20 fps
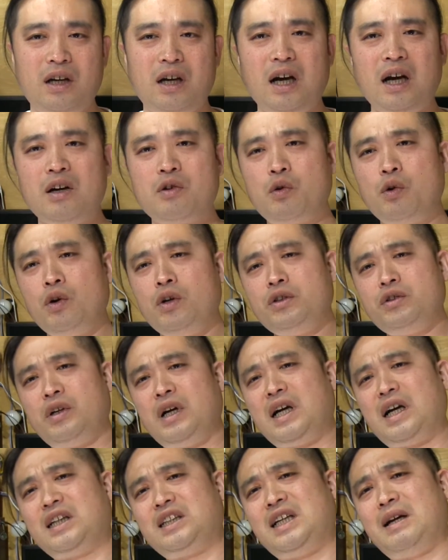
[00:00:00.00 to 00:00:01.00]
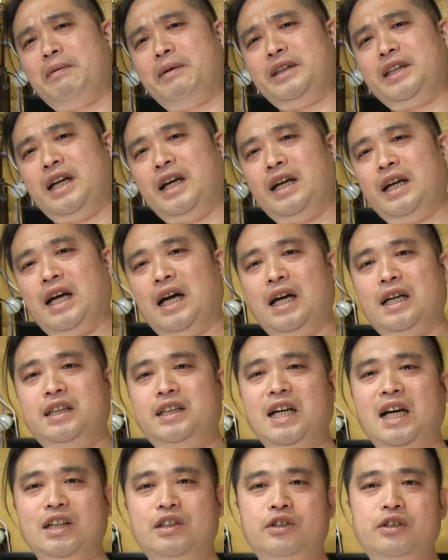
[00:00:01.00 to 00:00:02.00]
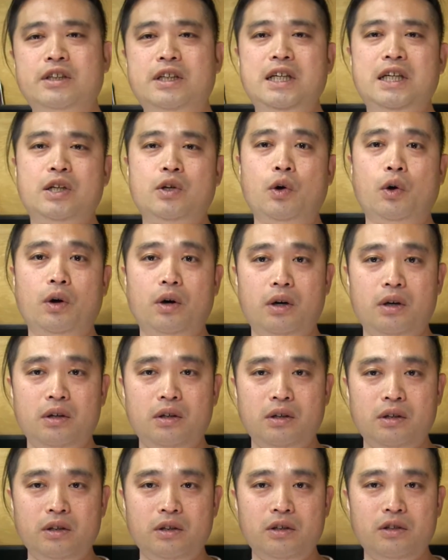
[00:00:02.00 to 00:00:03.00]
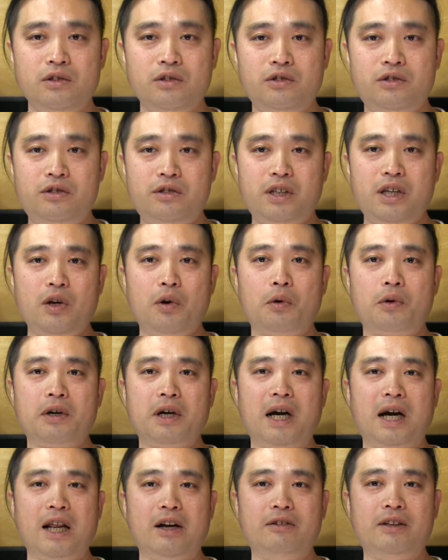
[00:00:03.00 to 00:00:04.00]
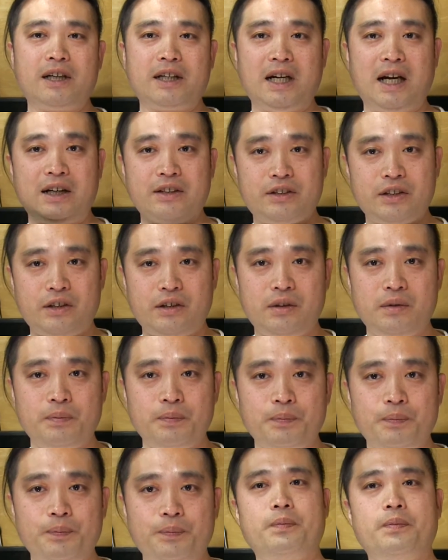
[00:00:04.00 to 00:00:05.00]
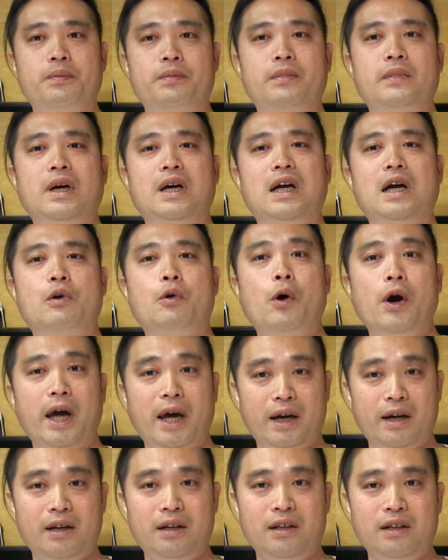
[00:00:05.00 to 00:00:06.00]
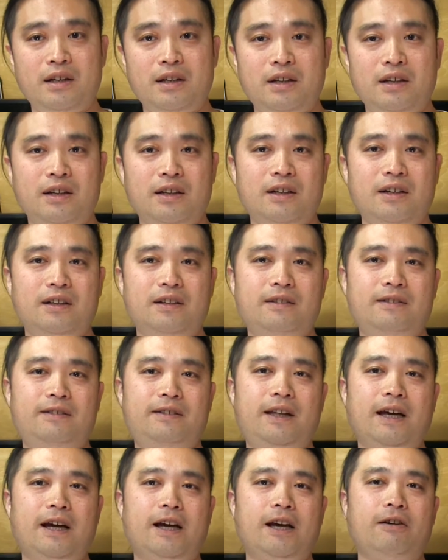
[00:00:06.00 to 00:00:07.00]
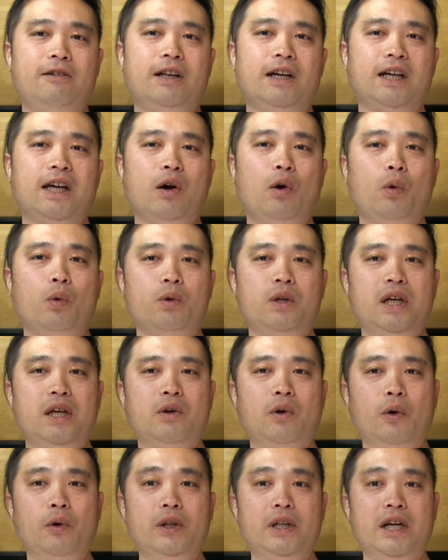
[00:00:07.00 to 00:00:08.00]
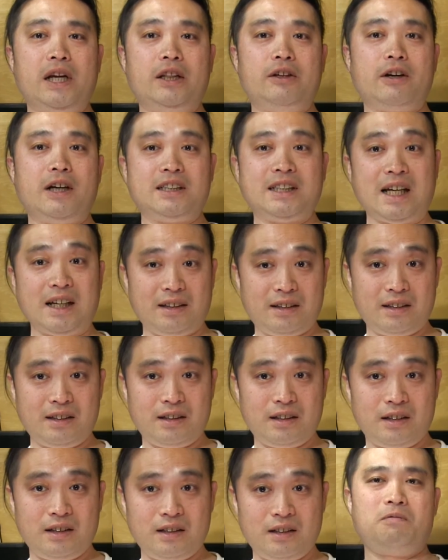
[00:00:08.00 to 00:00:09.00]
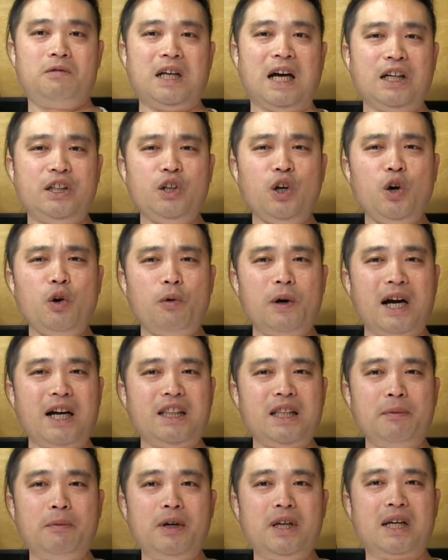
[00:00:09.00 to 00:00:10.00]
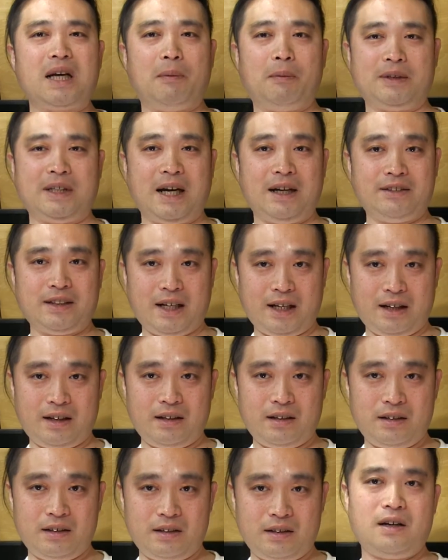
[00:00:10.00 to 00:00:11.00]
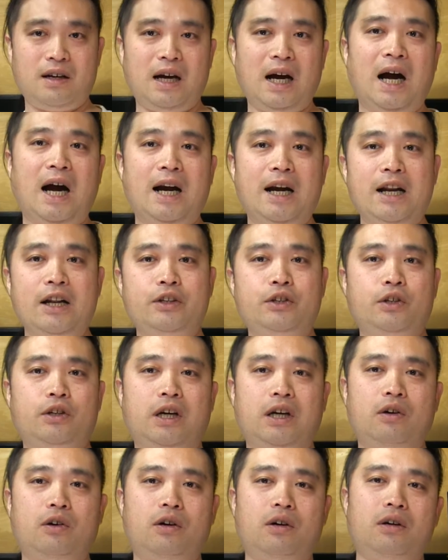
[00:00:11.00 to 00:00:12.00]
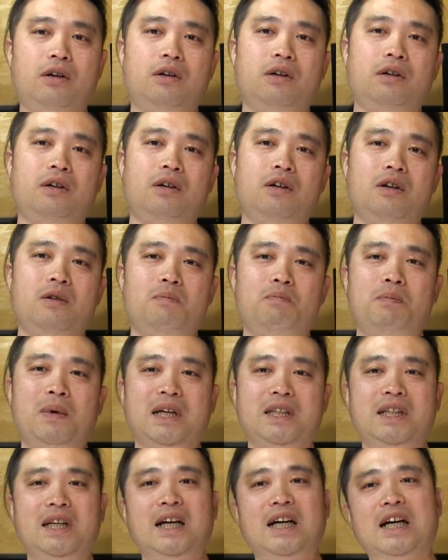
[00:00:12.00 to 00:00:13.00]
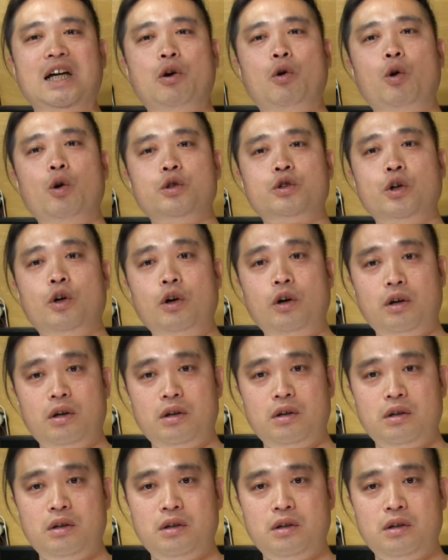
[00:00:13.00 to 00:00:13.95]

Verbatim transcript: あ、この人なんか喋ってないな。じゃあ次行こう。次送られるだけなんですよ。だから声。できるだけ大きい声で入れてください。多少割れてもいいかもしれないですね。あれですよ、街中の放送、